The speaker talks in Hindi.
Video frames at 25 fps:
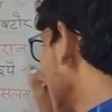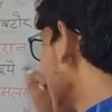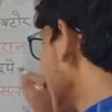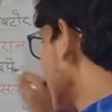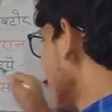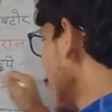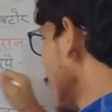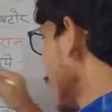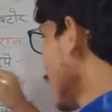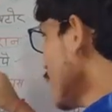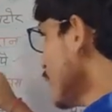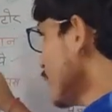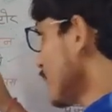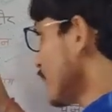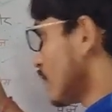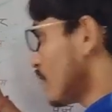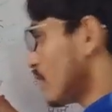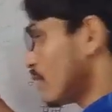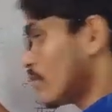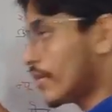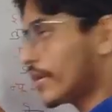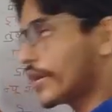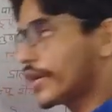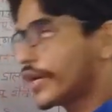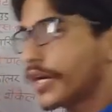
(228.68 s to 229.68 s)
गया है
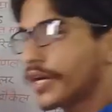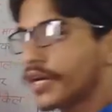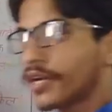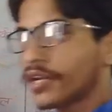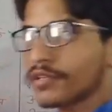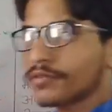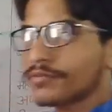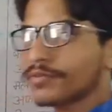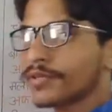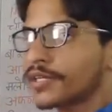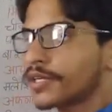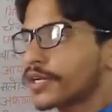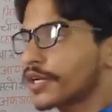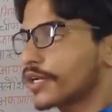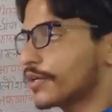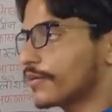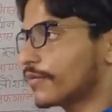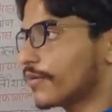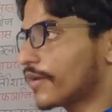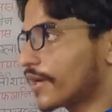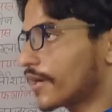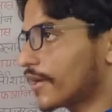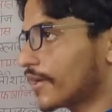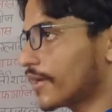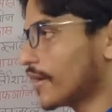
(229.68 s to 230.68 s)
वन एंट्रेंस में कई
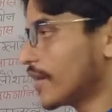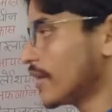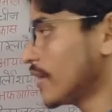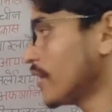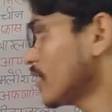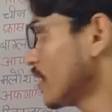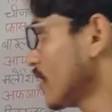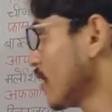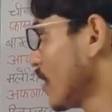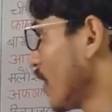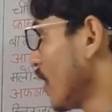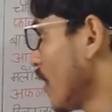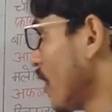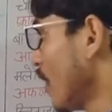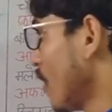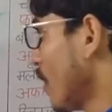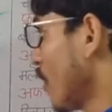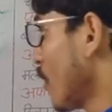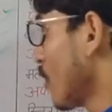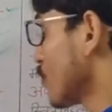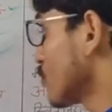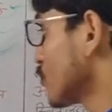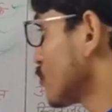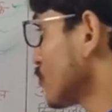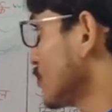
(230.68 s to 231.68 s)
बार आया है
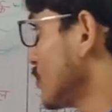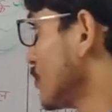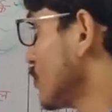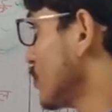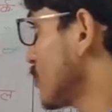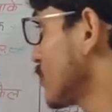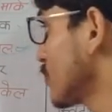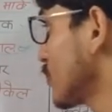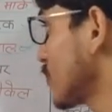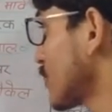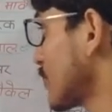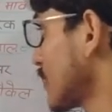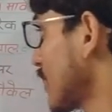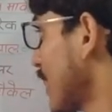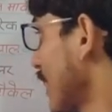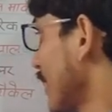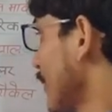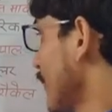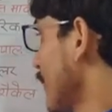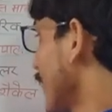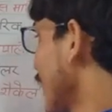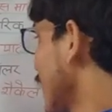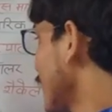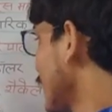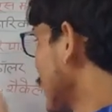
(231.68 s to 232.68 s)
और जो
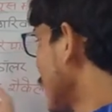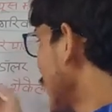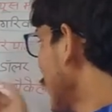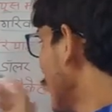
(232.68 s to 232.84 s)
ताइवान का